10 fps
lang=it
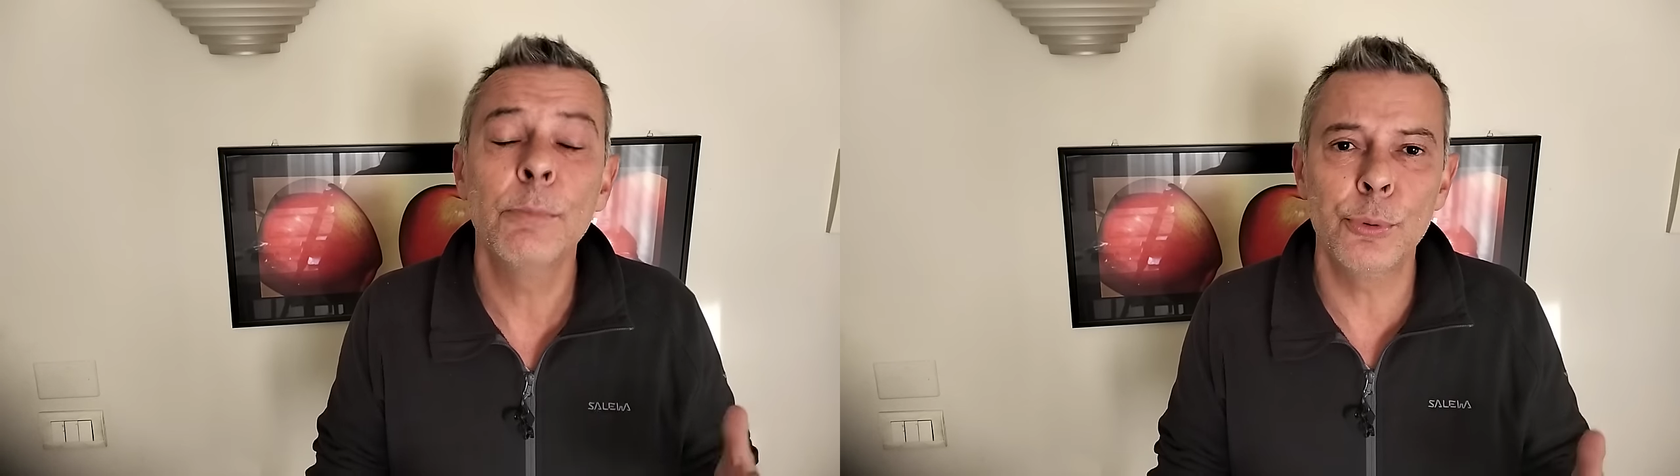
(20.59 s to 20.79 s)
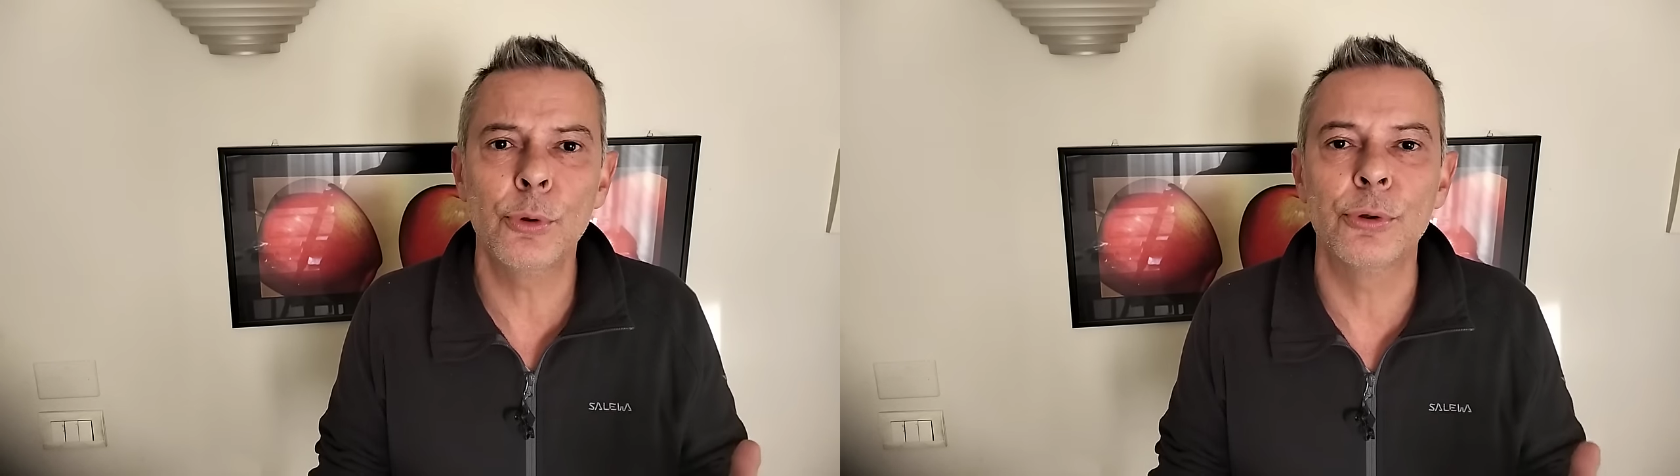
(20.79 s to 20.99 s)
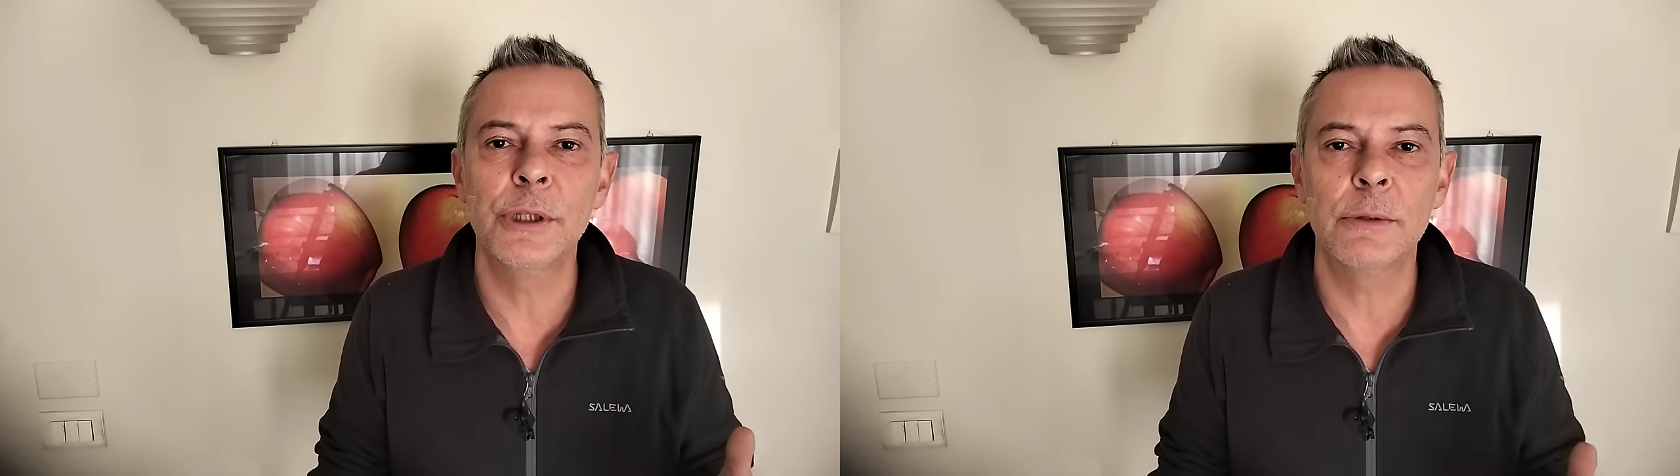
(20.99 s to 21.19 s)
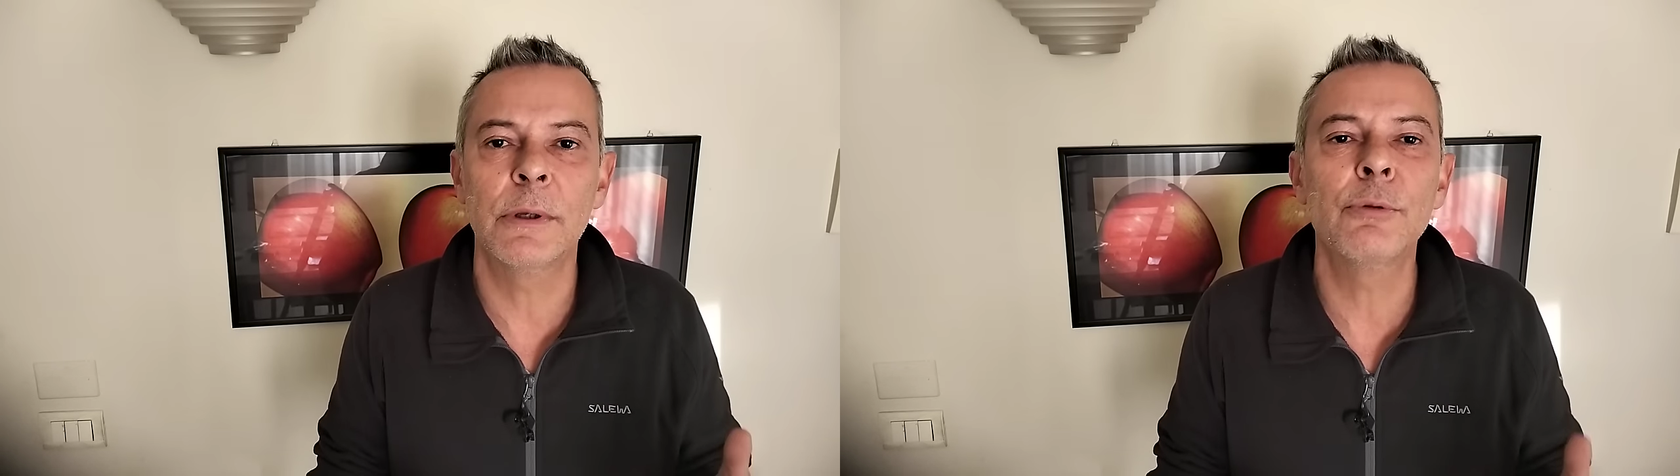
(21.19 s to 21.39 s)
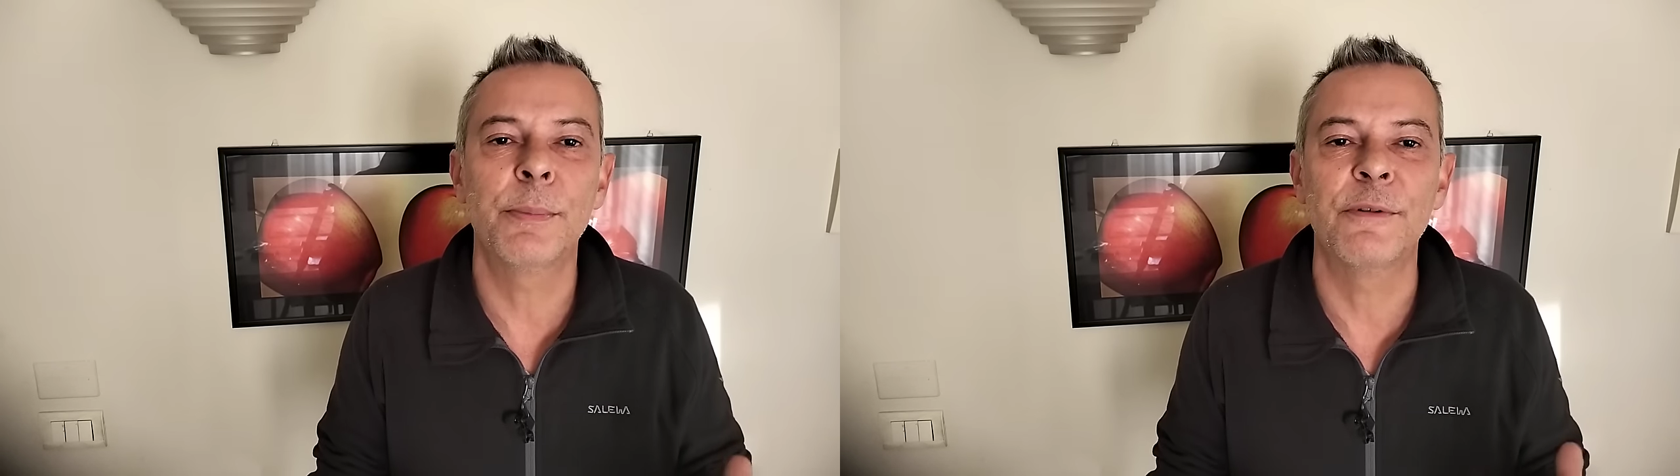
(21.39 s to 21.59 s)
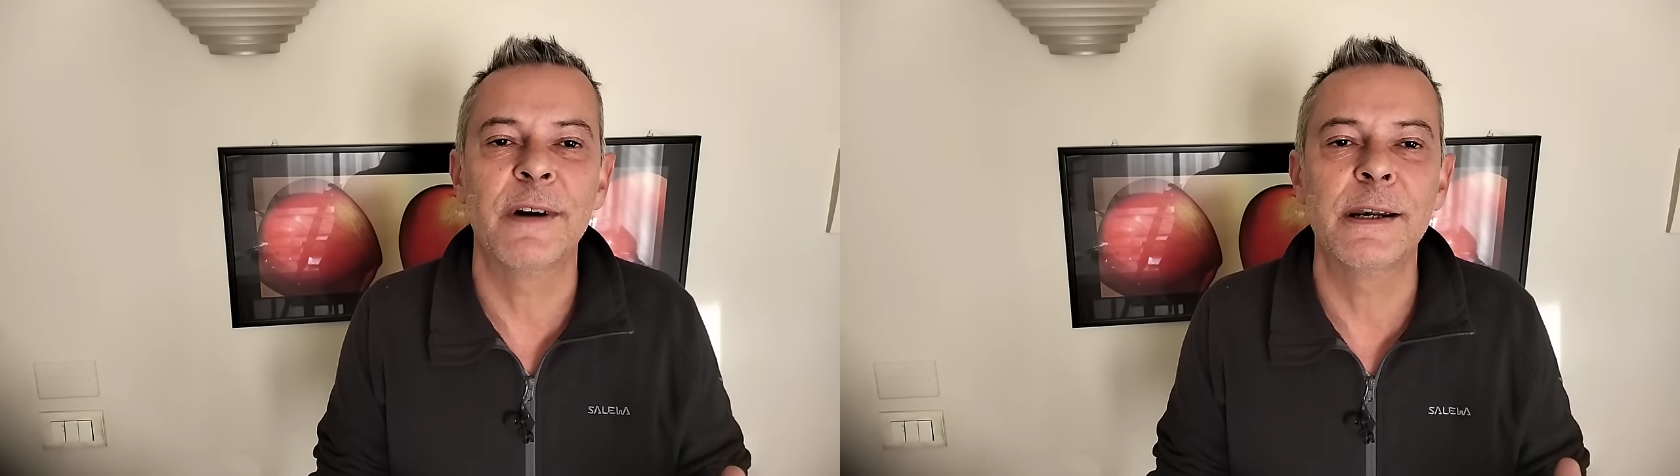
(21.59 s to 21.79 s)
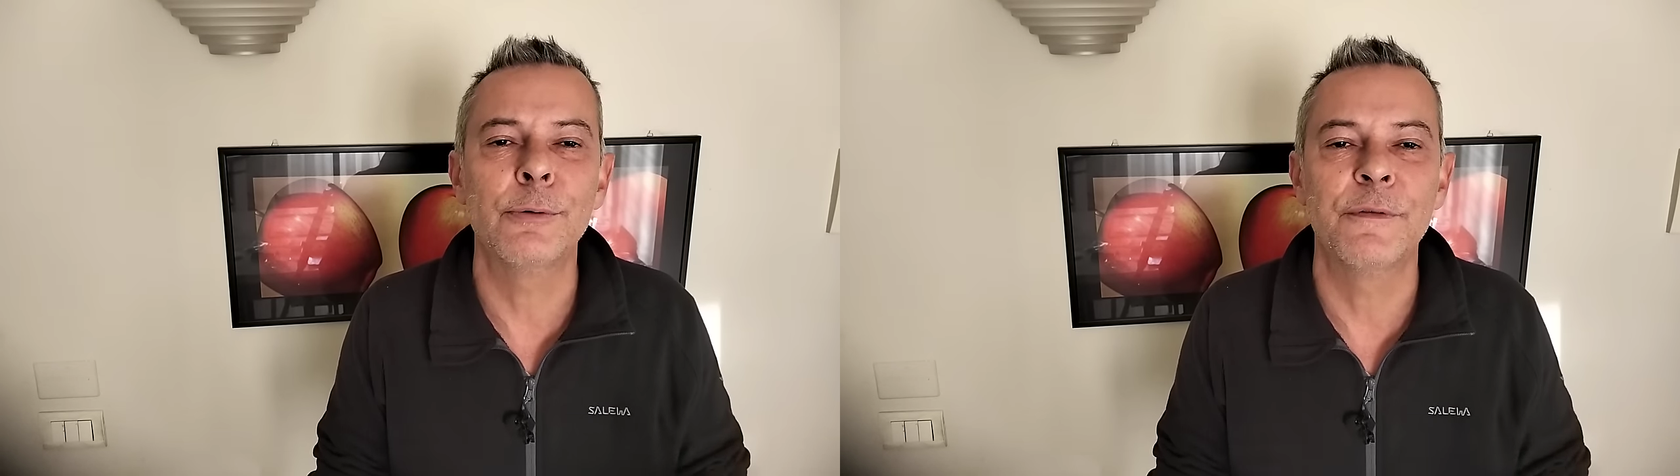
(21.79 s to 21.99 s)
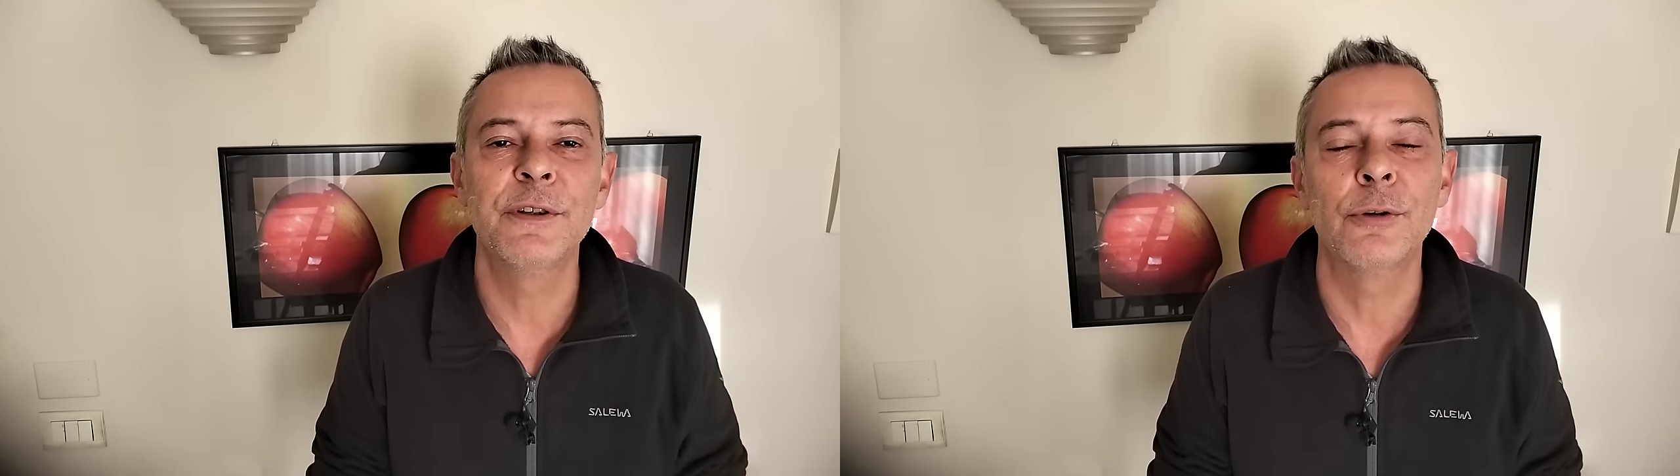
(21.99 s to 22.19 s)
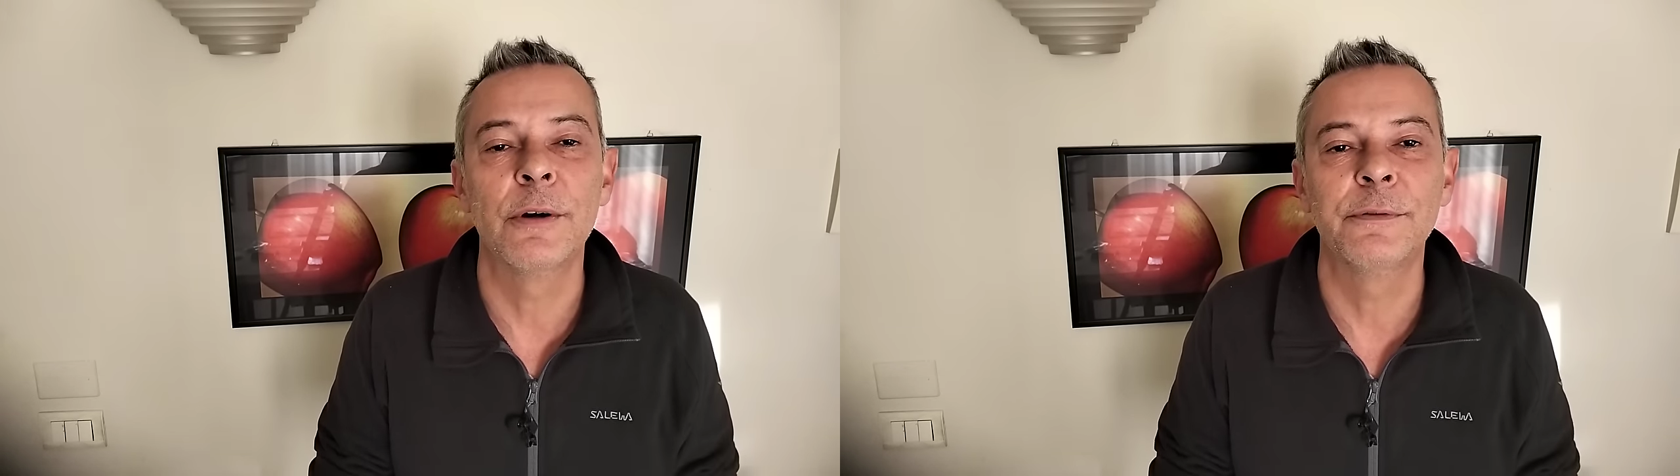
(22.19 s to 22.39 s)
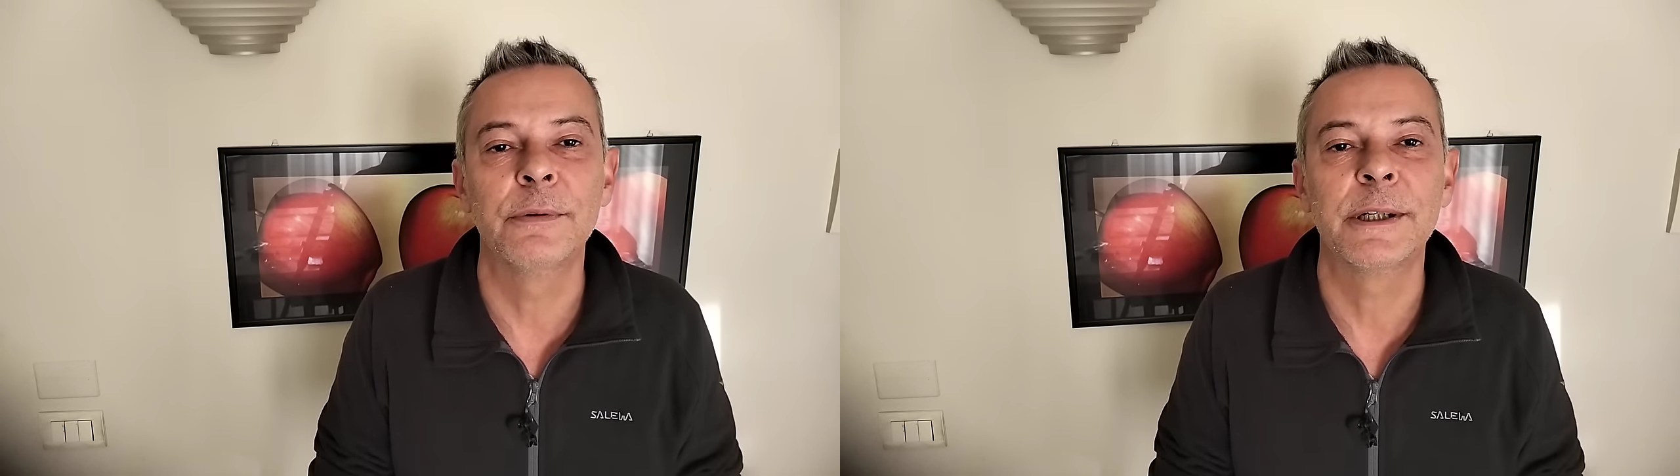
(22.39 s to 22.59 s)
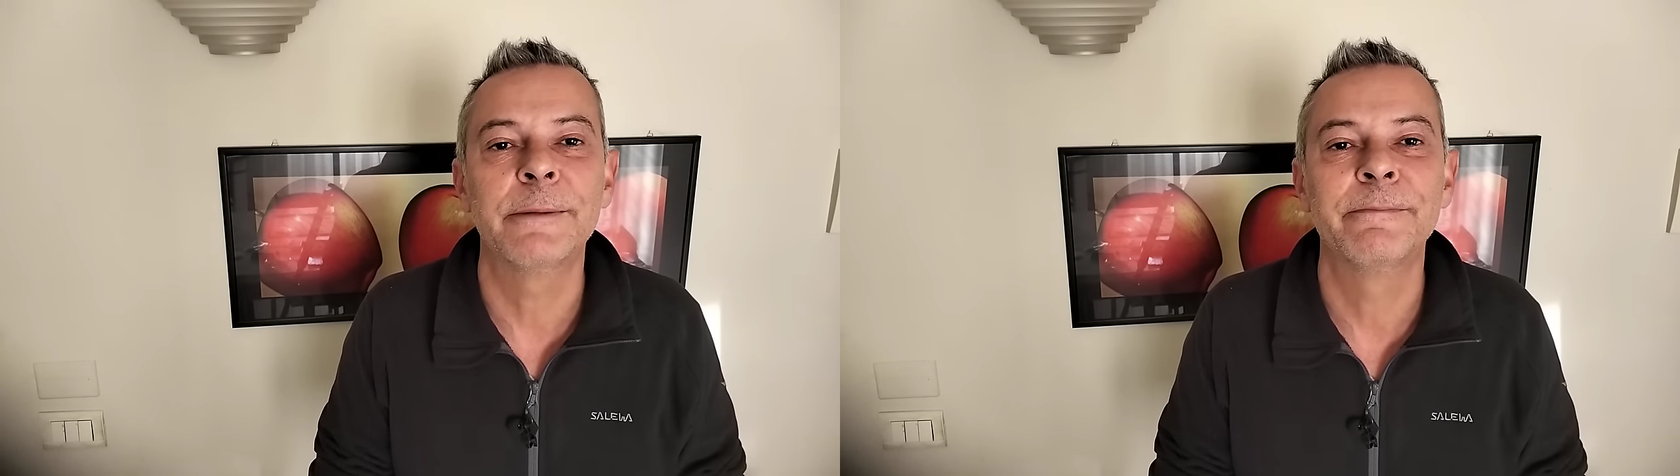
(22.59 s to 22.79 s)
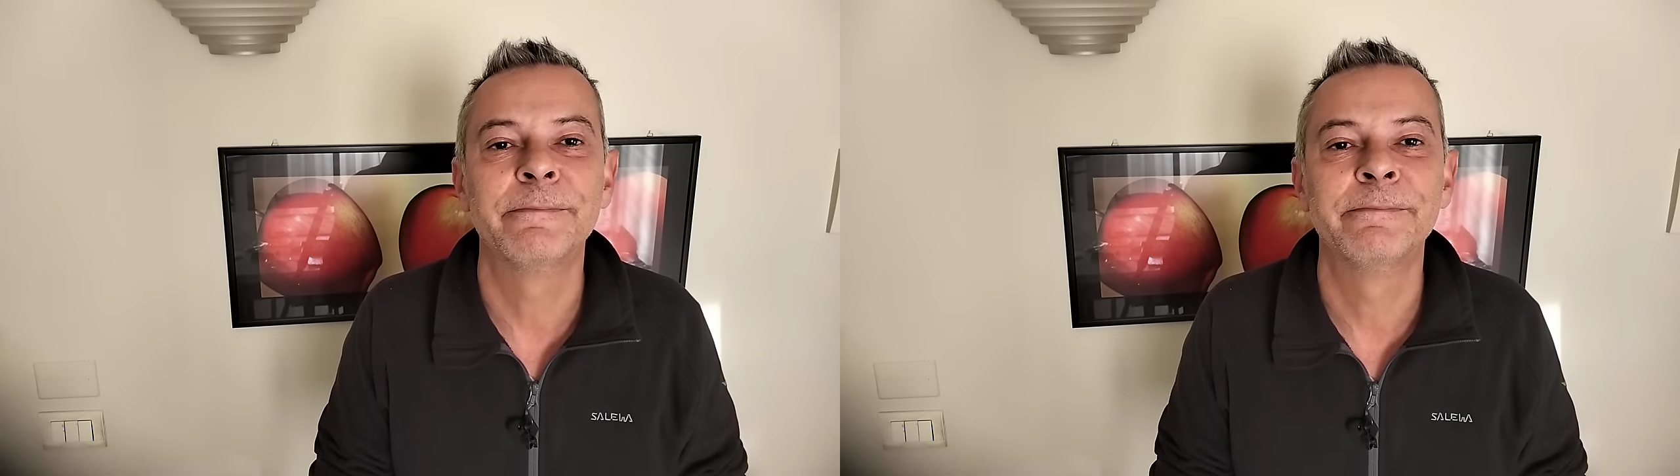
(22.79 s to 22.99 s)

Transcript: pur continuando a provare nuovi software.